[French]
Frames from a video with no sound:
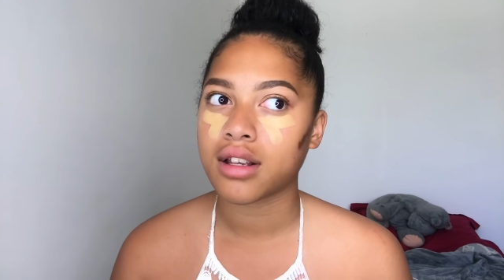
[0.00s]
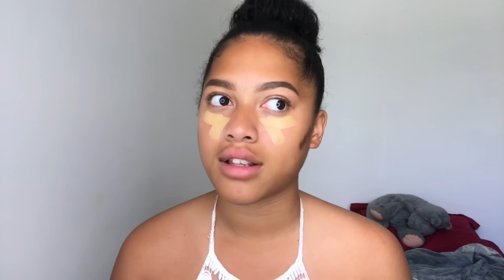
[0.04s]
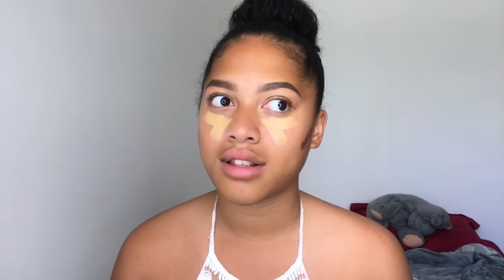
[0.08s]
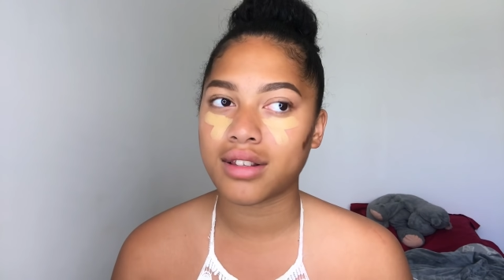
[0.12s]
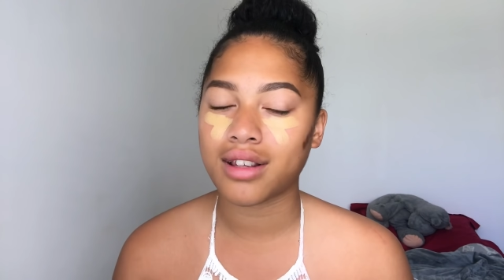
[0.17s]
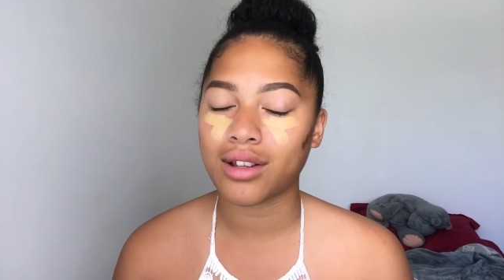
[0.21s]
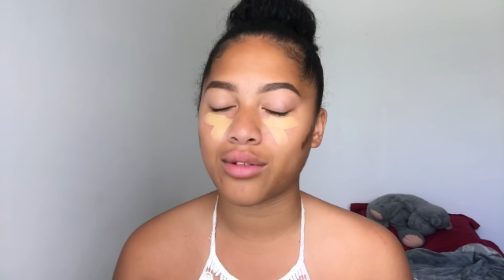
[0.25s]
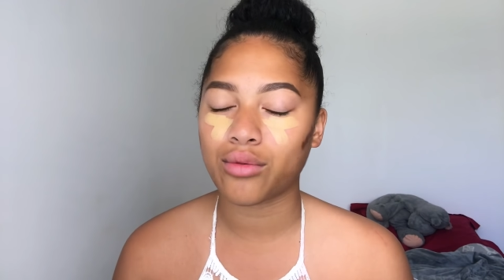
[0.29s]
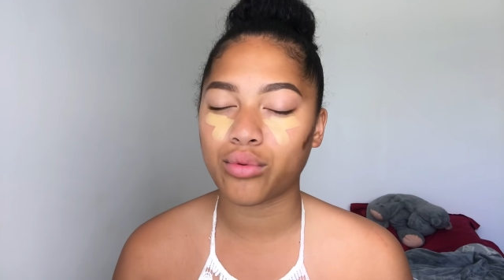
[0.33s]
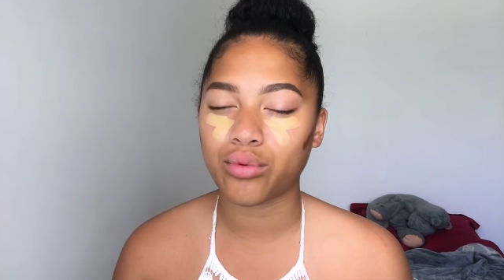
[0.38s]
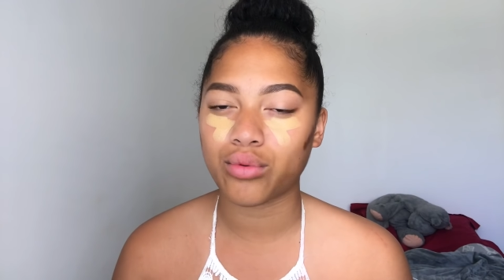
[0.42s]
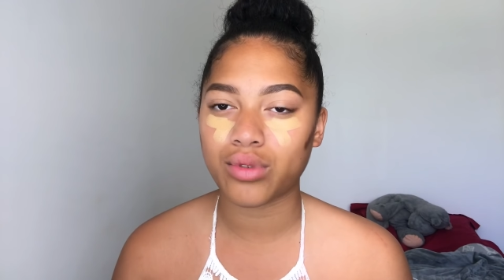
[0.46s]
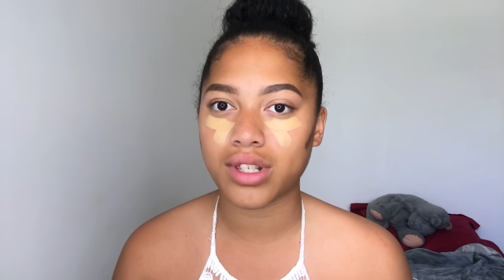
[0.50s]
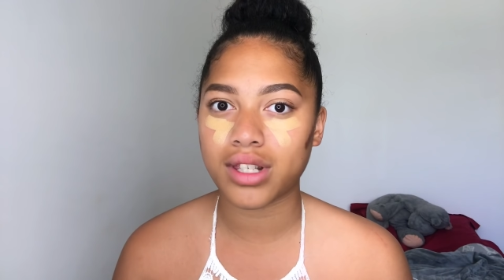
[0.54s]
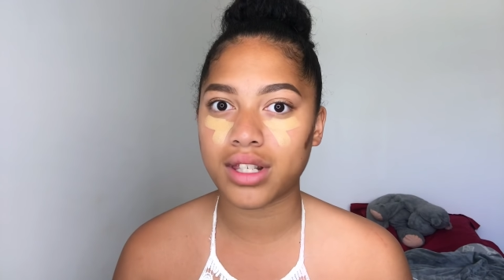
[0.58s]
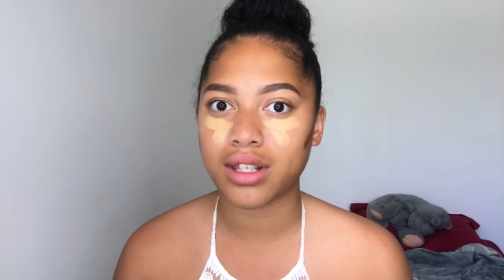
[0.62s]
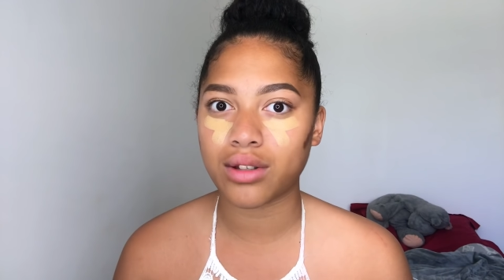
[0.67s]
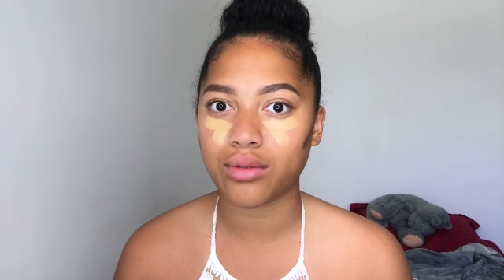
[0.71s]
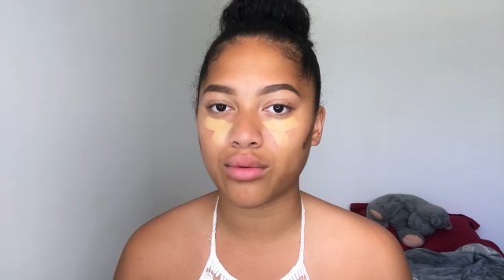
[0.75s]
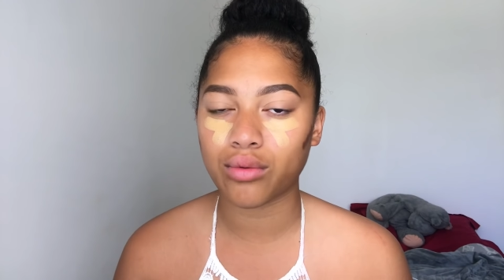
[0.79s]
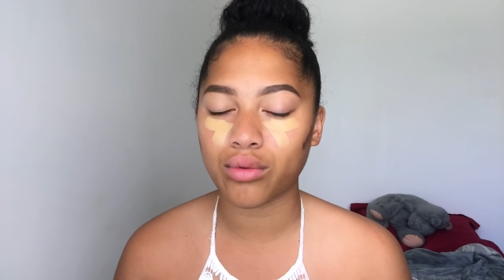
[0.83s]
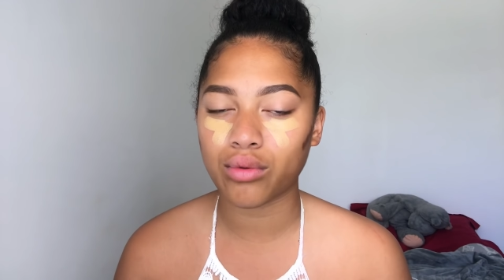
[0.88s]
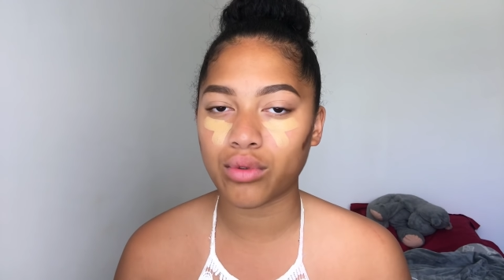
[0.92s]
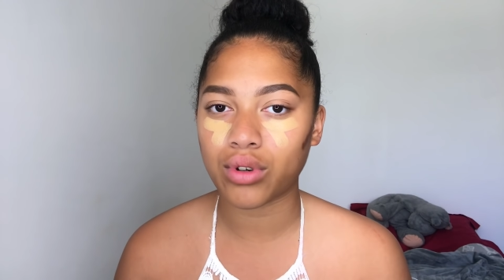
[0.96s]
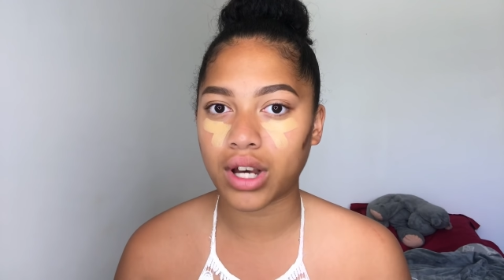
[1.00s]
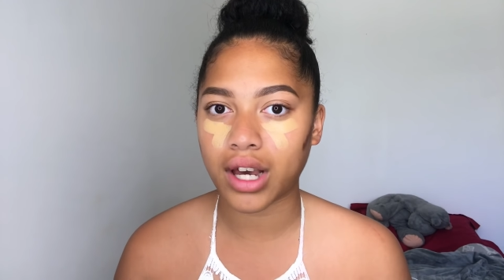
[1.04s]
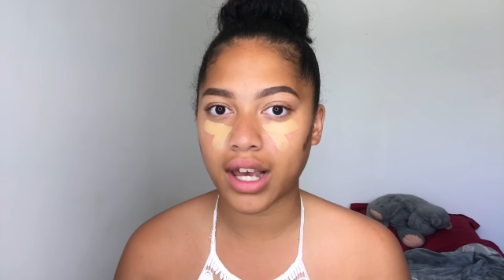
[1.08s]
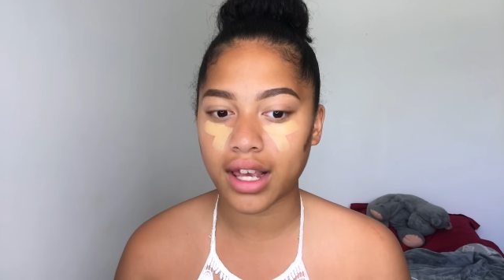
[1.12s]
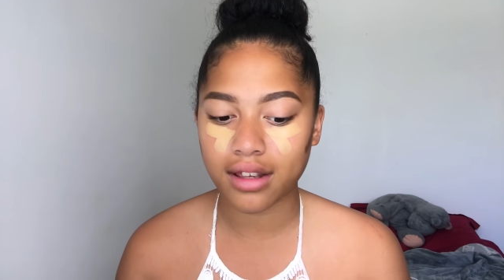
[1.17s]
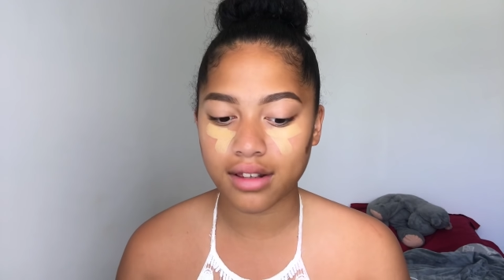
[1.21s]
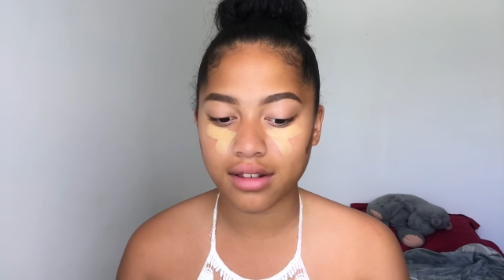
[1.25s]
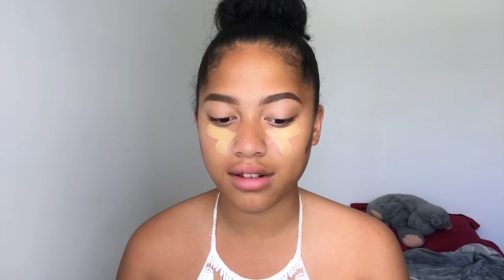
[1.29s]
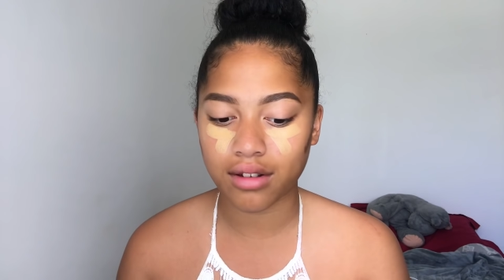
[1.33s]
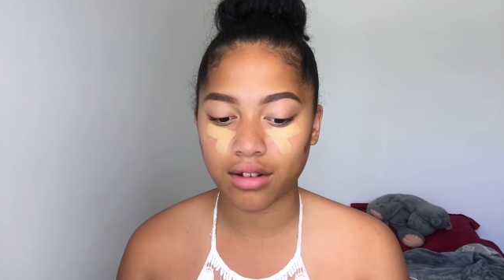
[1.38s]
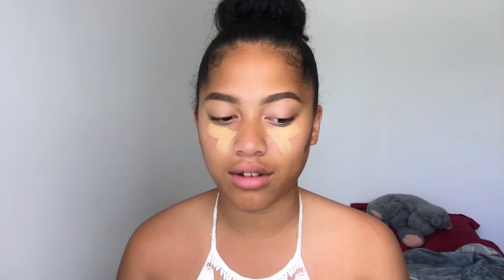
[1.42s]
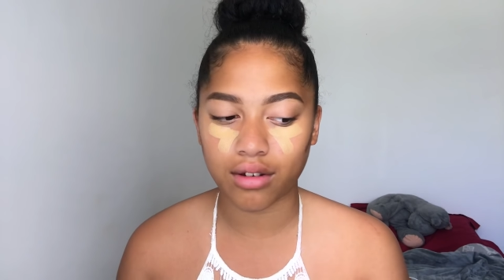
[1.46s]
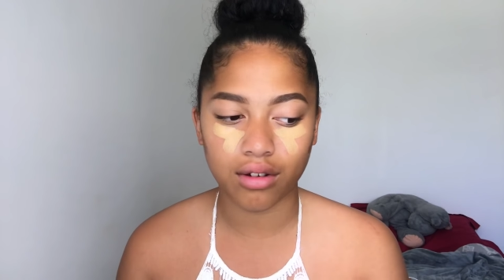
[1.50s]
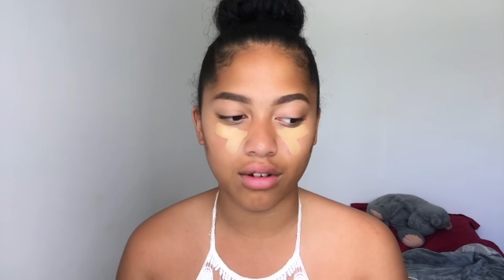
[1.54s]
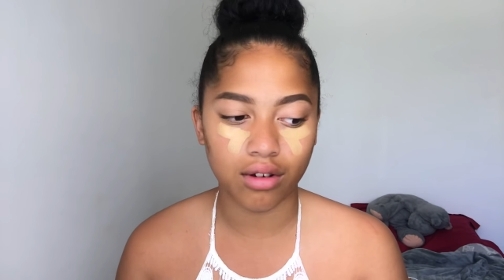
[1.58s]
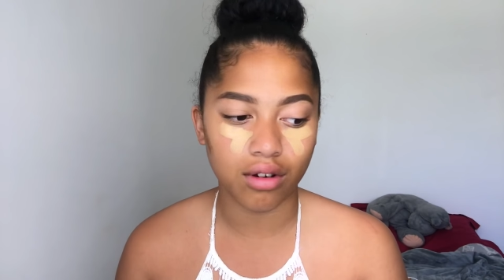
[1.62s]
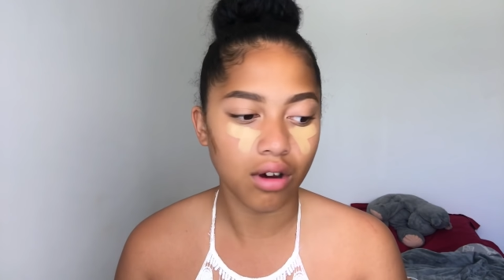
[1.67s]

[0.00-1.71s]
C'est tout, sinon le reste...